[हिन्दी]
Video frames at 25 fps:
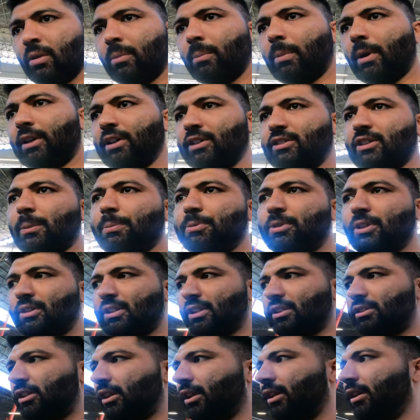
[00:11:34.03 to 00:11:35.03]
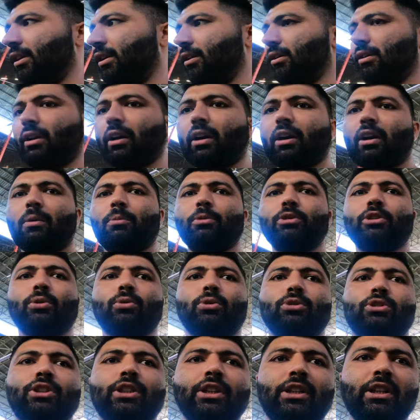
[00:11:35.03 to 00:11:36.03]
बाकी सबसे सस्ते अगर मुझे
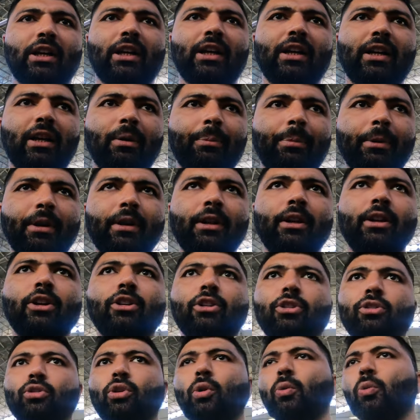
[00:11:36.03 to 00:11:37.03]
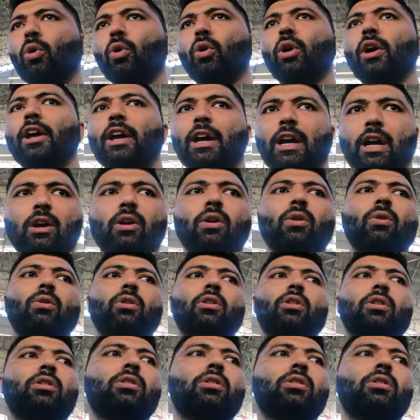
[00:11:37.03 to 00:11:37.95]
कुछ दिखा यहाँ पे तो वो है अखरोट